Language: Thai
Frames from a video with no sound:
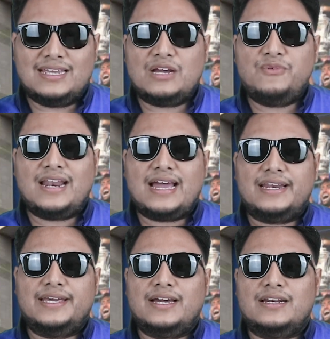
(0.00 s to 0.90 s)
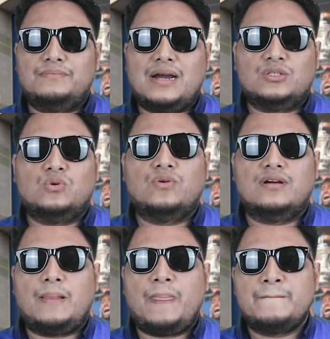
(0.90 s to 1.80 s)
ระยะเวลาในการปักธง
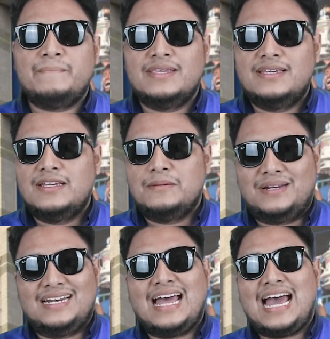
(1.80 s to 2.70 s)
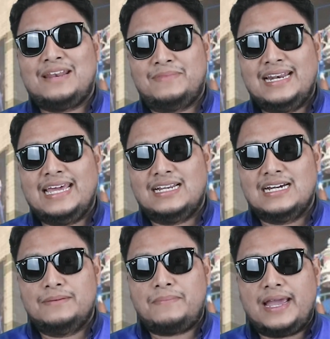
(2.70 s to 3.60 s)
อ่ะมันนานมันเลท
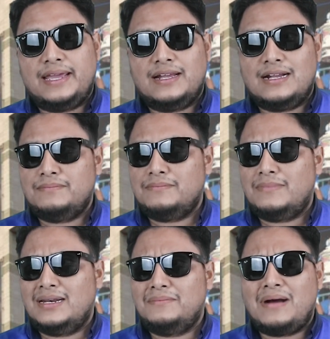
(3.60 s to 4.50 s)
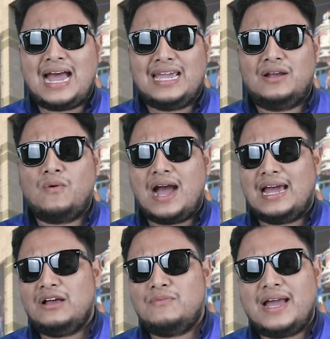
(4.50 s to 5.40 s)
เกินไปนะครับมันบ่ายกว่า
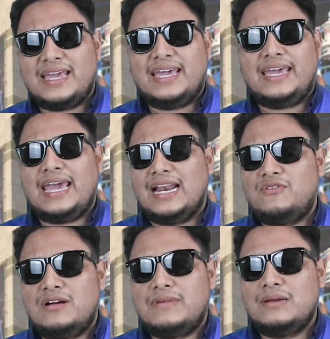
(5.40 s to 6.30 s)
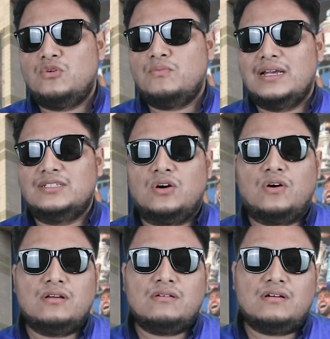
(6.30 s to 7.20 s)
แล้วบ่ายแก่ๆแล้วว่าบ่ายโมงบ่ายสอ
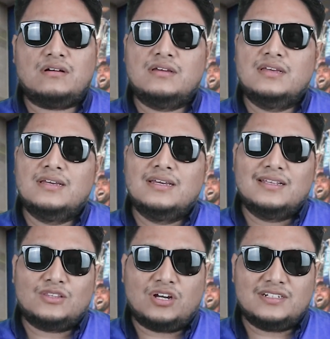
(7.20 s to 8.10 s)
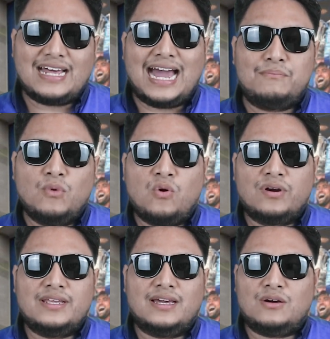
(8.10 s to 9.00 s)
งแล้วก็ตอนสามโมง
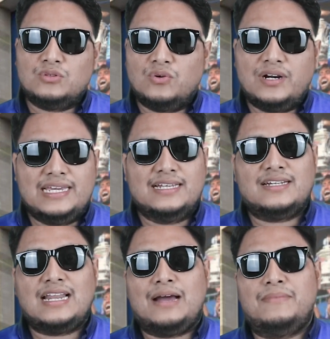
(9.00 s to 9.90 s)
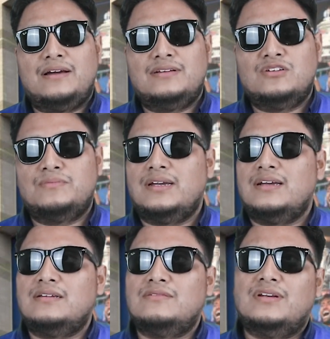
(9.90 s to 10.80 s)
เนี่ยเขาต้องเคลียร์สนามแล้วนึกออกไหม
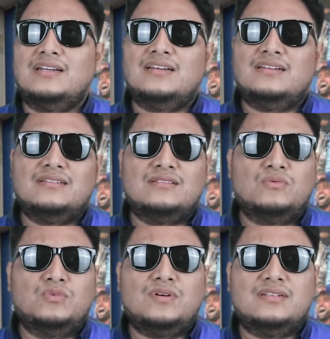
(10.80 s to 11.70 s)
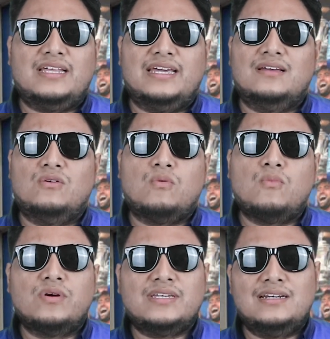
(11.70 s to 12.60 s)
ฮะวันนั้นสมมุติว่าเตะหก
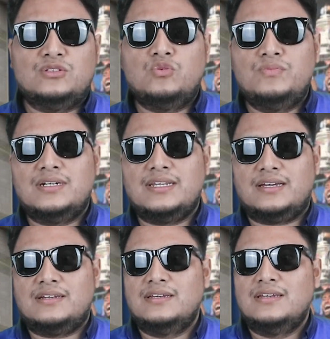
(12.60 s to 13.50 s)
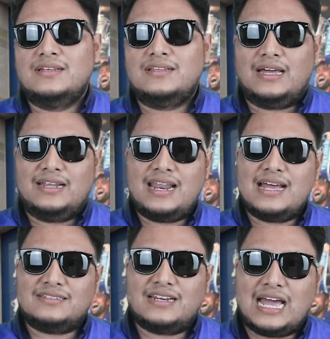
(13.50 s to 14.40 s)
โมงเย็นหรือทุ่มหนึ่งเนี่ยแต่ห
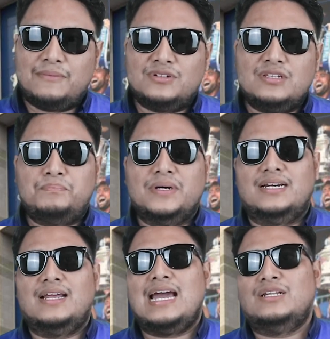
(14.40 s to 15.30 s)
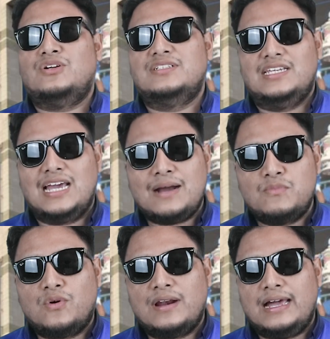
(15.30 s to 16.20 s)
น้าสนามก็จะเปิดงานตอนสี่ห้า
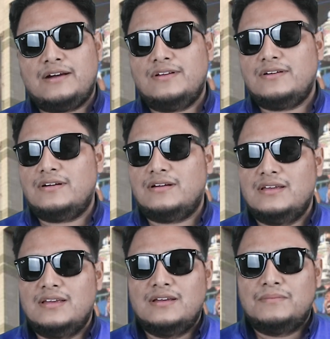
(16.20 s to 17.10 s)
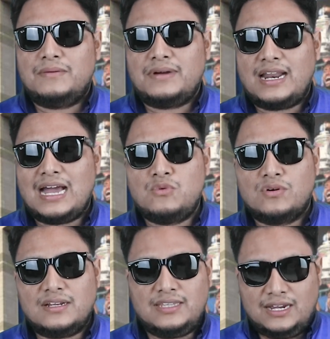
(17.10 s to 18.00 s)
โมงแล้วแล้วก็ประมาณห้าโม
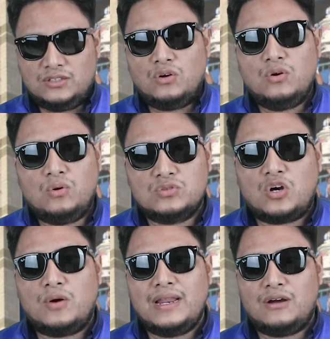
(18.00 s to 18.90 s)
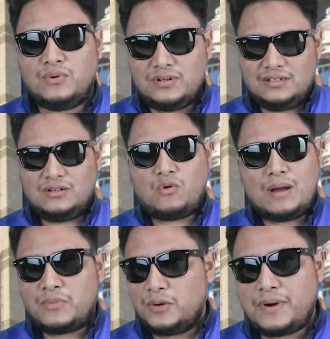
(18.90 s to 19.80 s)
งนักเตะก็ต้องลงซ้อมแล้วเพราะนั้นค
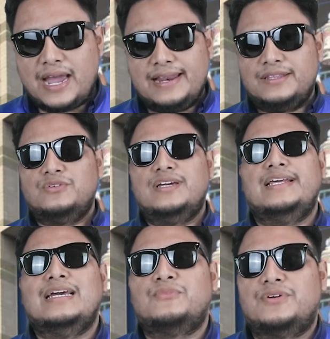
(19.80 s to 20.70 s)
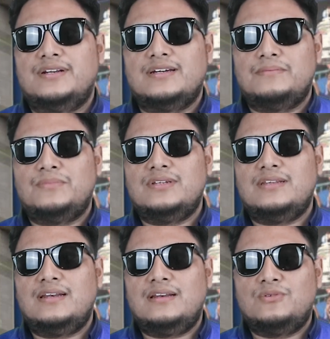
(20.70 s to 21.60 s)
วามปลอดภัยอะไรต้องเคลียร์หมดนะครับเพราะฉะ
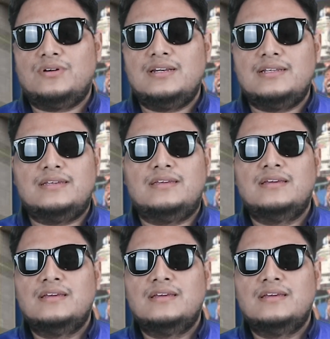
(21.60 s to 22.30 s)
นั้นเราก็เลย